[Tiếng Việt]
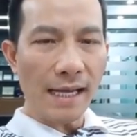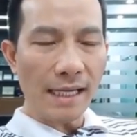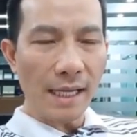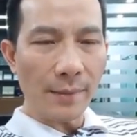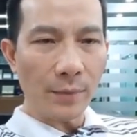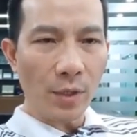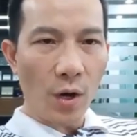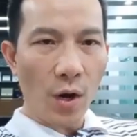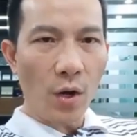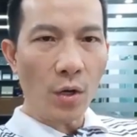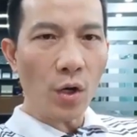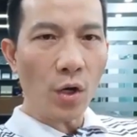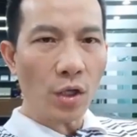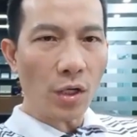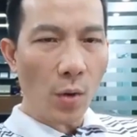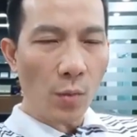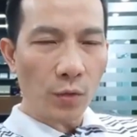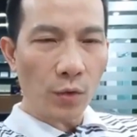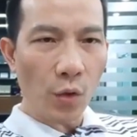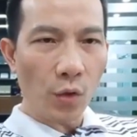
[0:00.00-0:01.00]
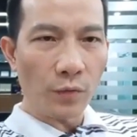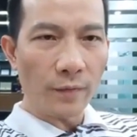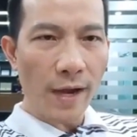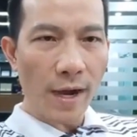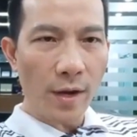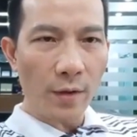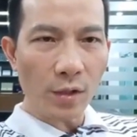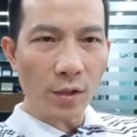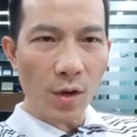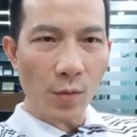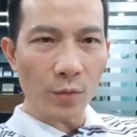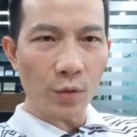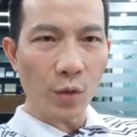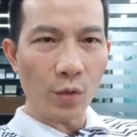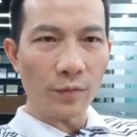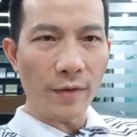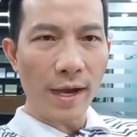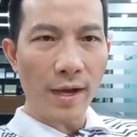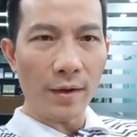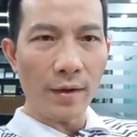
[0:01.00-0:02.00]
trải nghiệm đó nó cộng dồn
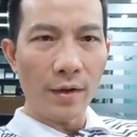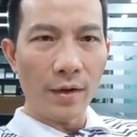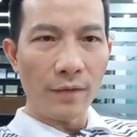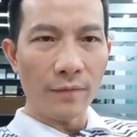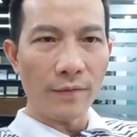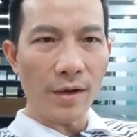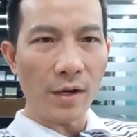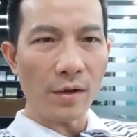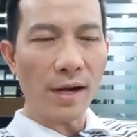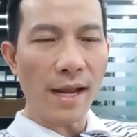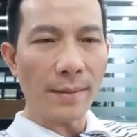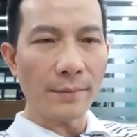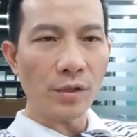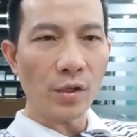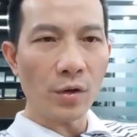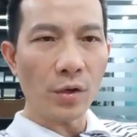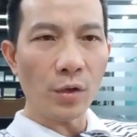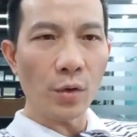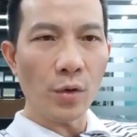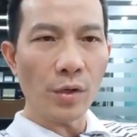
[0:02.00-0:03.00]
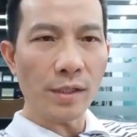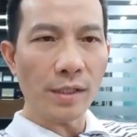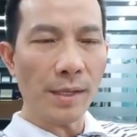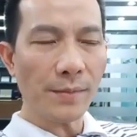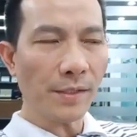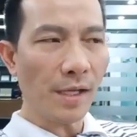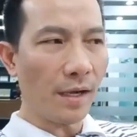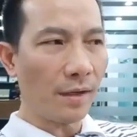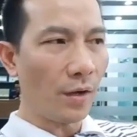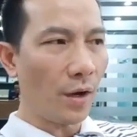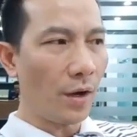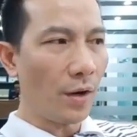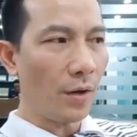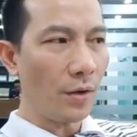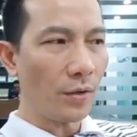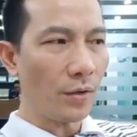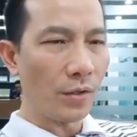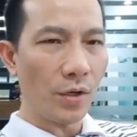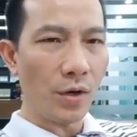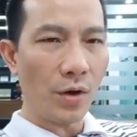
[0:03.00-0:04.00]
vào, và nó làm cho cái nỗi khiếp sợ
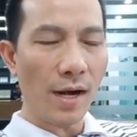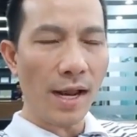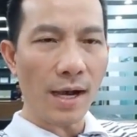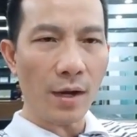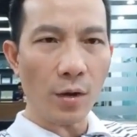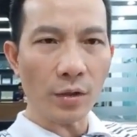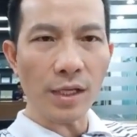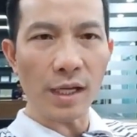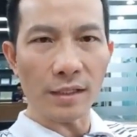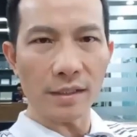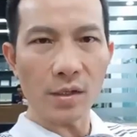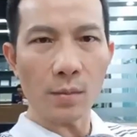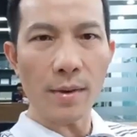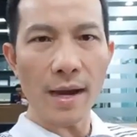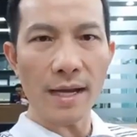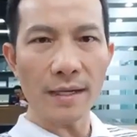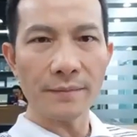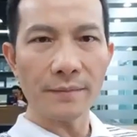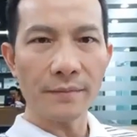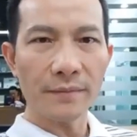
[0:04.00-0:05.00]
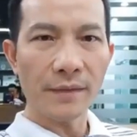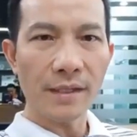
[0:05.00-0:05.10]
đó nó là có thật trong bạn.